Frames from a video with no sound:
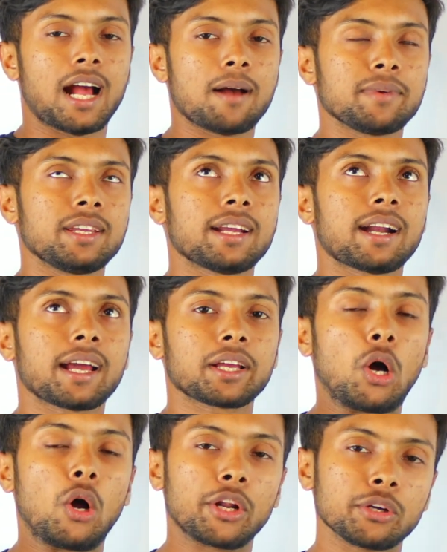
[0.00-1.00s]
আমি এর
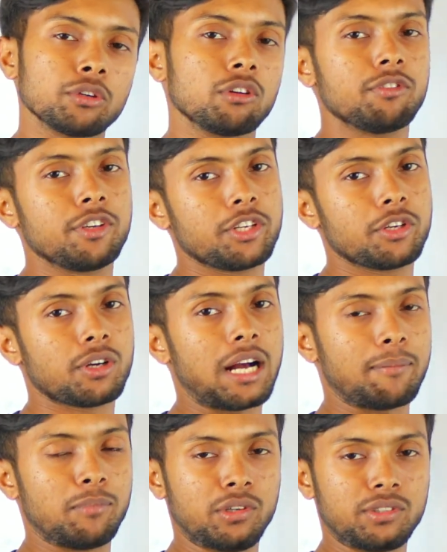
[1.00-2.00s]
আগে অনেকগুলো ভিডিও
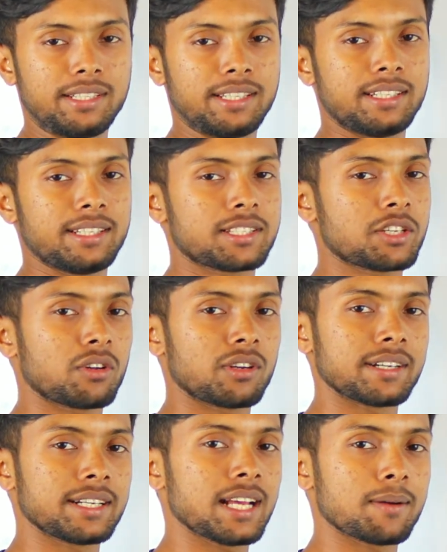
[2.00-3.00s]
আপলোড দিয়ে দিয়েছি
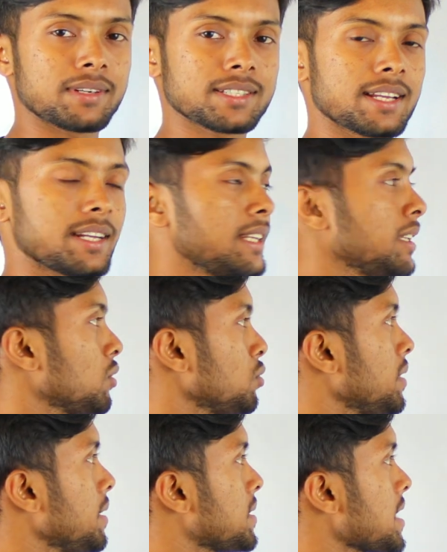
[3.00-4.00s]
অলরেডি আমার চ্যানেলে
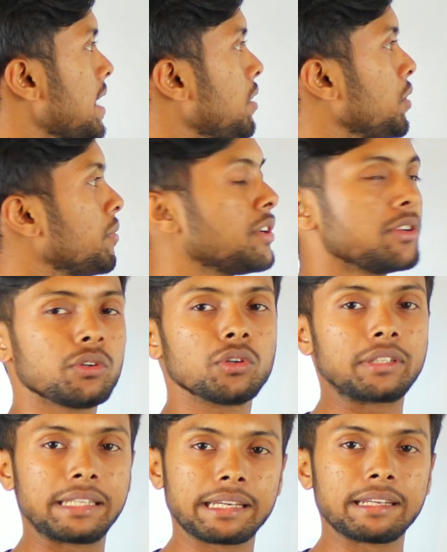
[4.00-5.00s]
তুমি চাইলে ওই
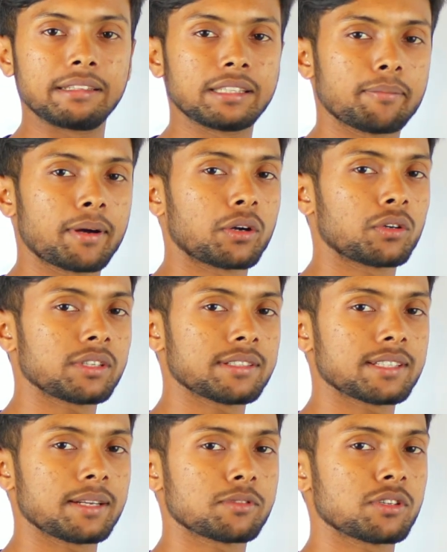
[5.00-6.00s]
ভিডিওগুলো দেখে নিতে পারো
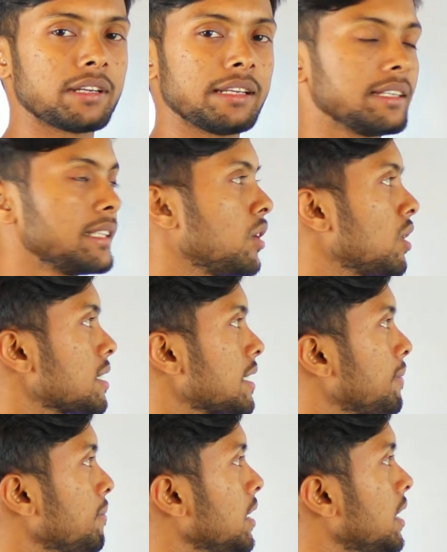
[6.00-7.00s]
ডিসক্রিপশনে লিঙ্ক দেওয়া
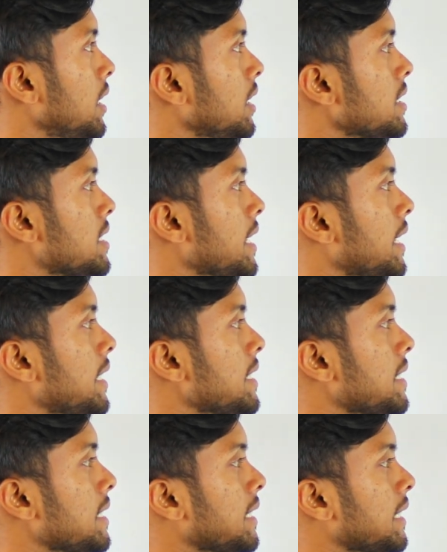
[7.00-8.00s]
আছে যে
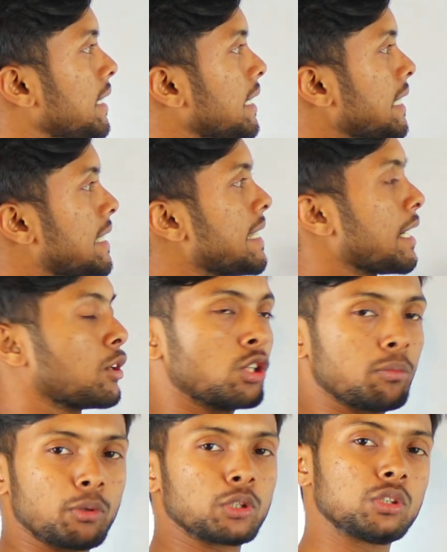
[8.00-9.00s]
যে
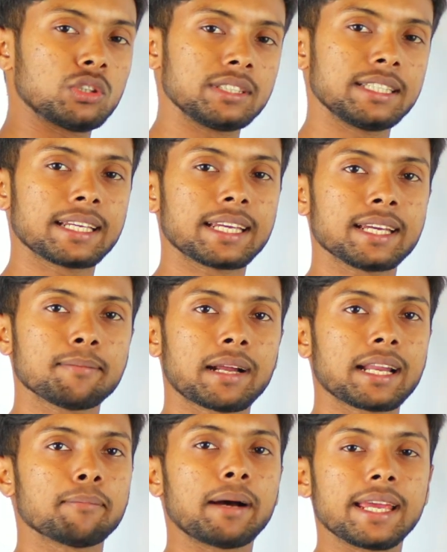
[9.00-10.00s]
কোনো পদ্ধতি থেকে
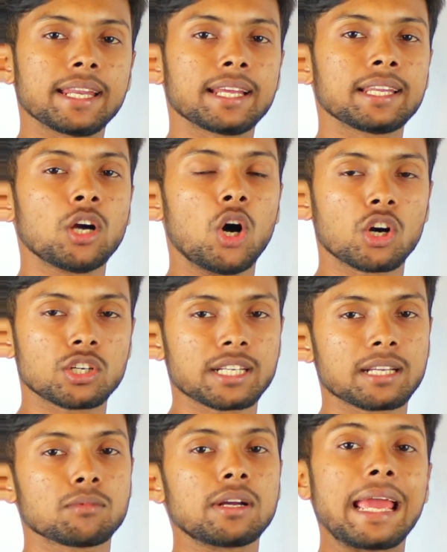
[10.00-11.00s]
মানে বাইনারি
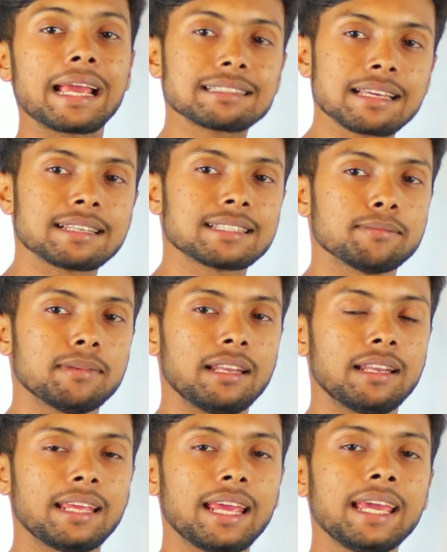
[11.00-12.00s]
অকটাল এবং হেক্সাডেসিমেল
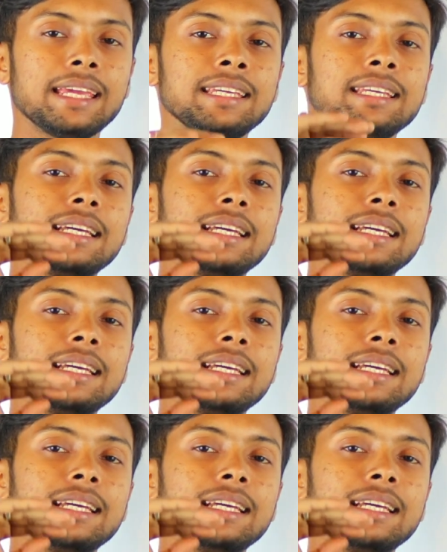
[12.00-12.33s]
এই